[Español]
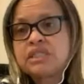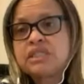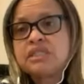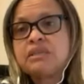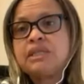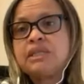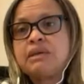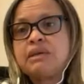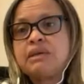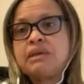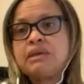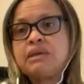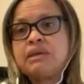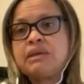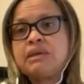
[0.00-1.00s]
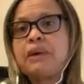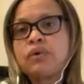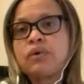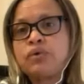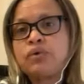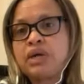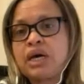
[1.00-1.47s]
de personas
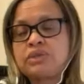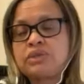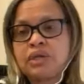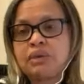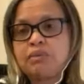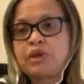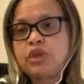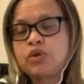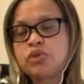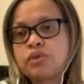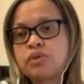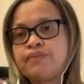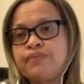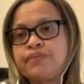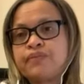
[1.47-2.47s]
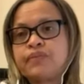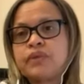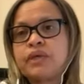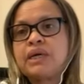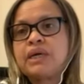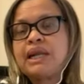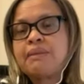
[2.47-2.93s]
vacunadas, al menos
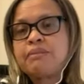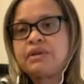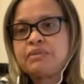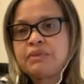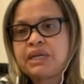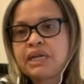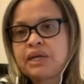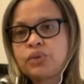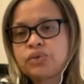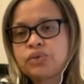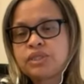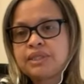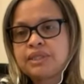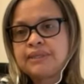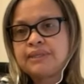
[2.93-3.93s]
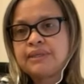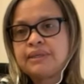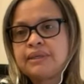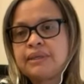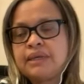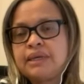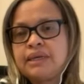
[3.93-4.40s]
la primera dosis.
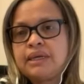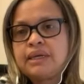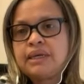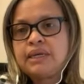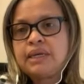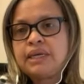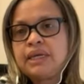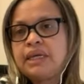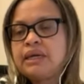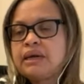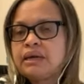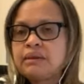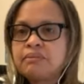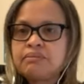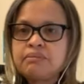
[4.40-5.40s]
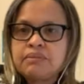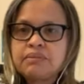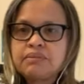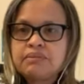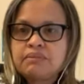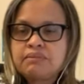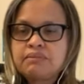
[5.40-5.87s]
Y
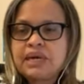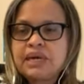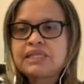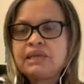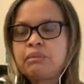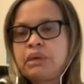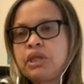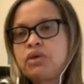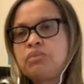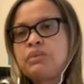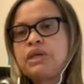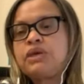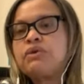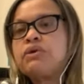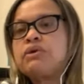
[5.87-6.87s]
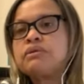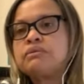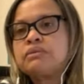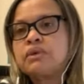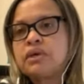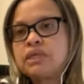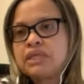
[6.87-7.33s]
más de medio millón
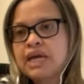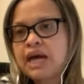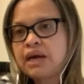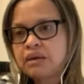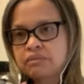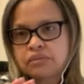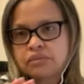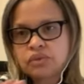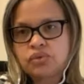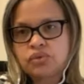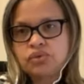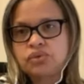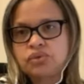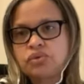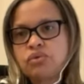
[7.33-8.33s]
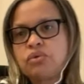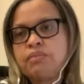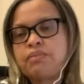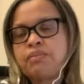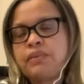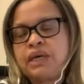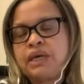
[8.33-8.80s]
ya con su
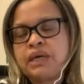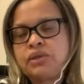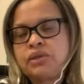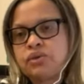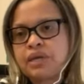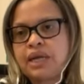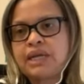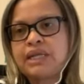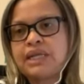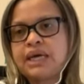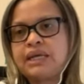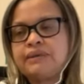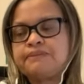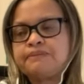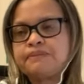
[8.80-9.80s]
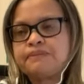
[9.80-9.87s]
eh, totalidad.